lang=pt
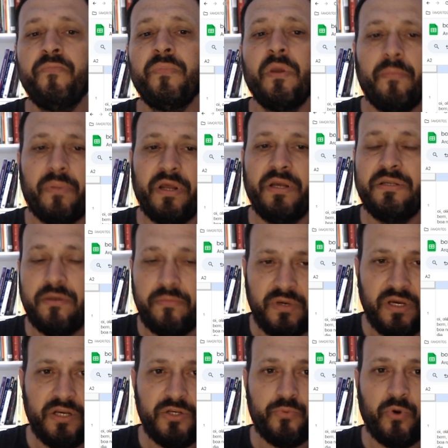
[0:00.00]
para receber a
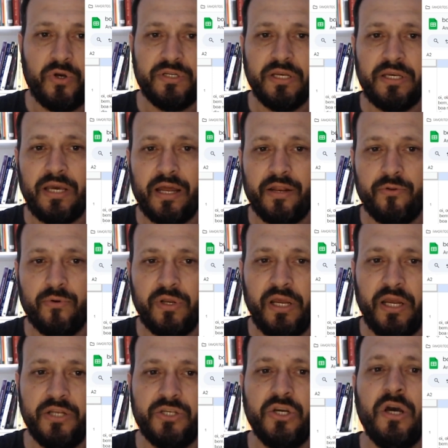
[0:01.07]
resposta que era do
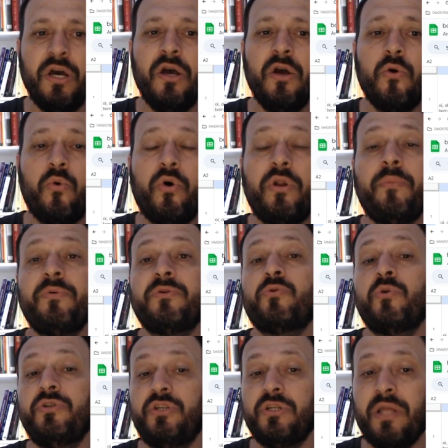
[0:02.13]
cliente. Quando a pessoa
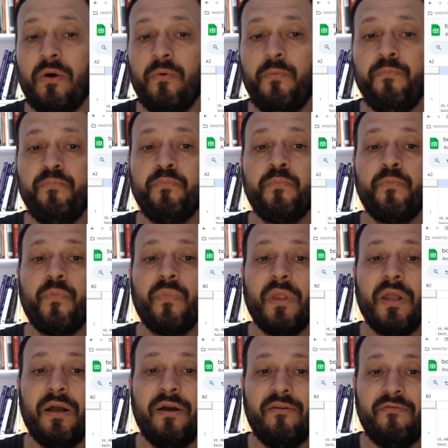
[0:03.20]
digitar 1,
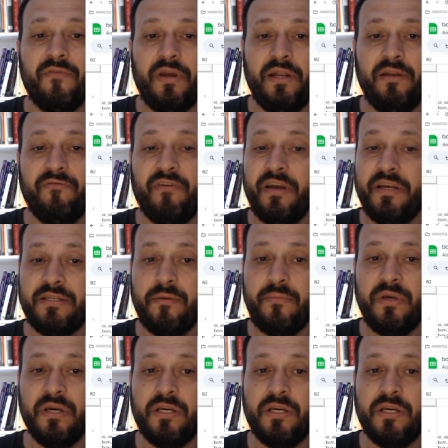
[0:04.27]
ele vai receber que